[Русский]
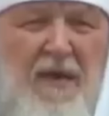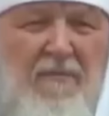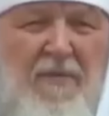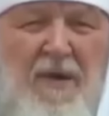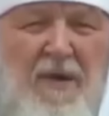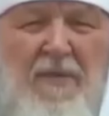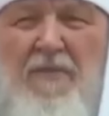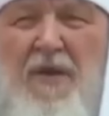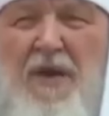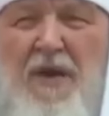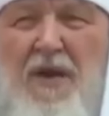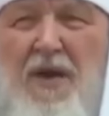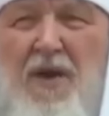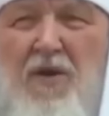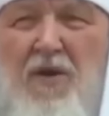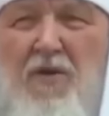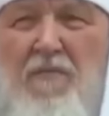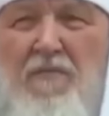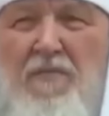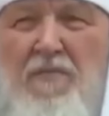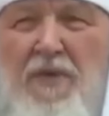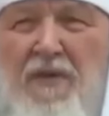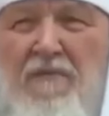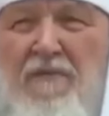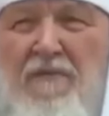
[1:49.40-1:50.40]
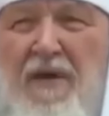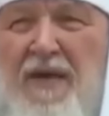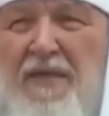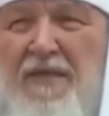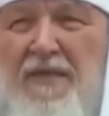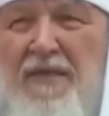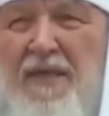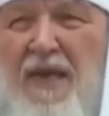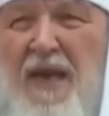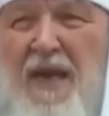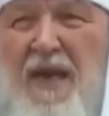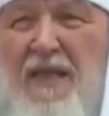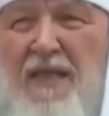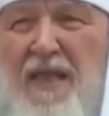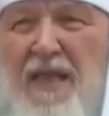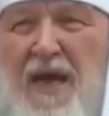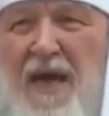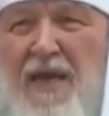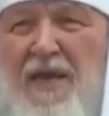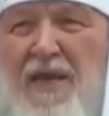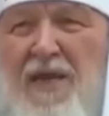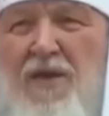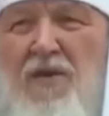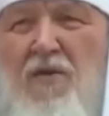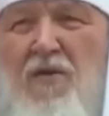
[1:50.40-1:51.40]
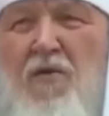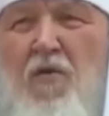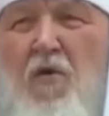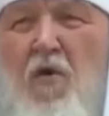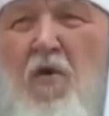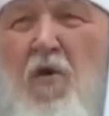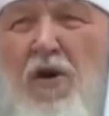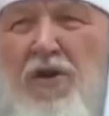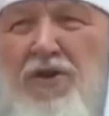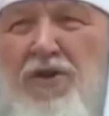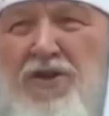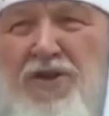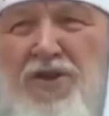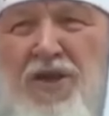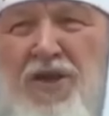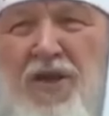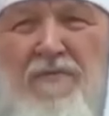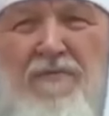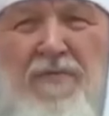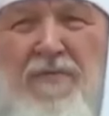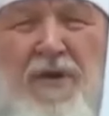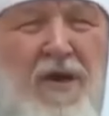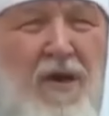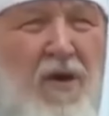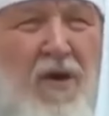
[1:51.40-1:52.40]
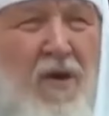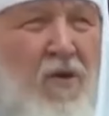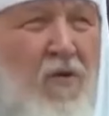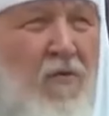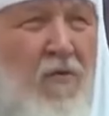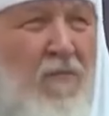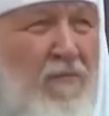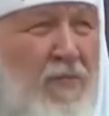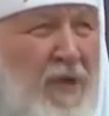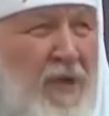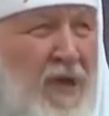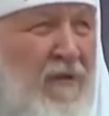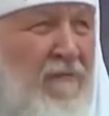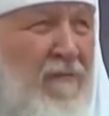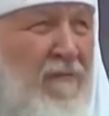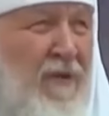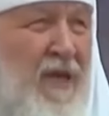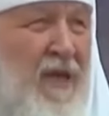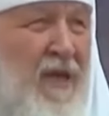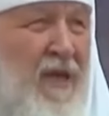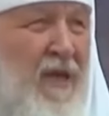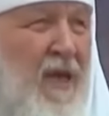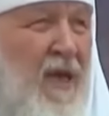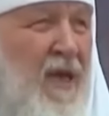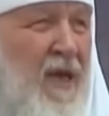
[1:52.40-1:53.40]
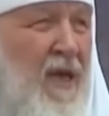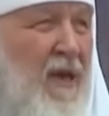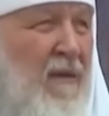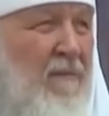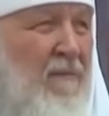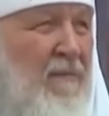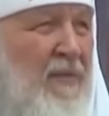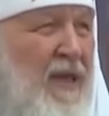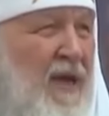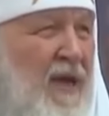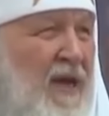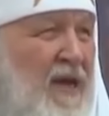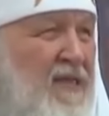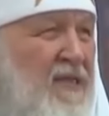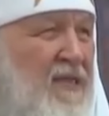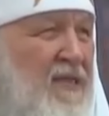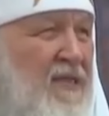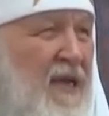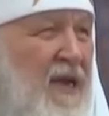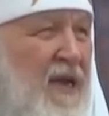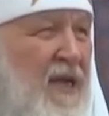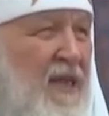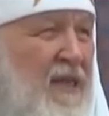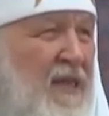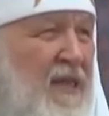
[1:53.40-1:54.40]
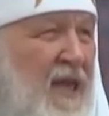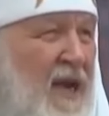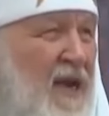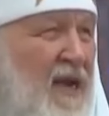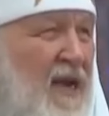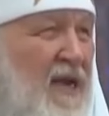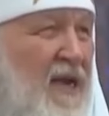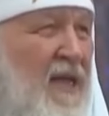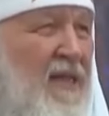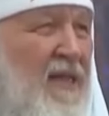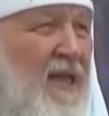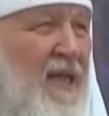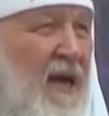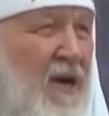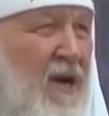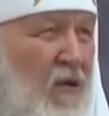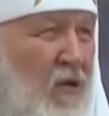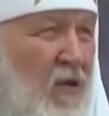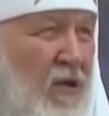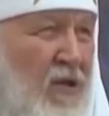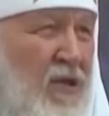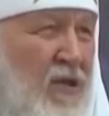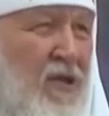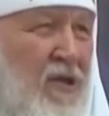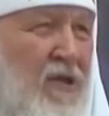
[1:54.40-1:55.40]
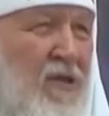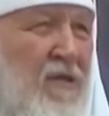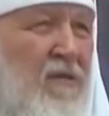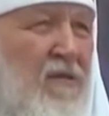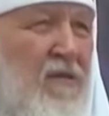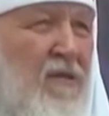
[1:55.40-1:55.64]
Мы миролюбивая страна и очень миролюбивый многострадальный народ –